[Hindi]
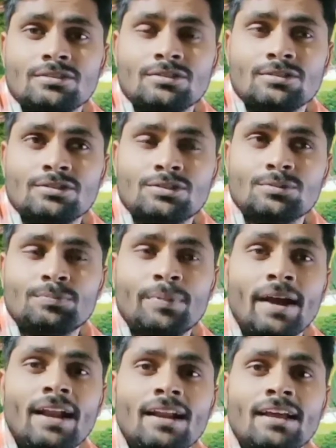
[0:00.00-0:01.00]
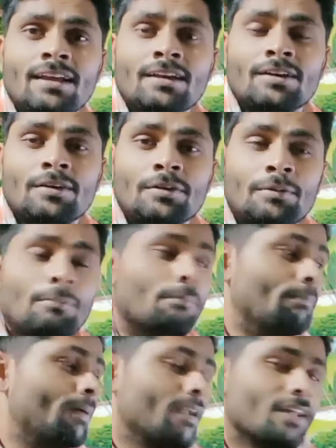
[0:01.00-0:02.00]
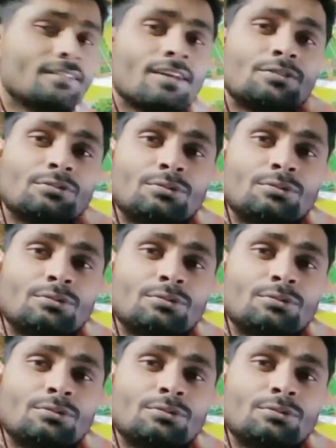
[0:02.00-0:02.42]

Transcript: जो पहले बारह सा दो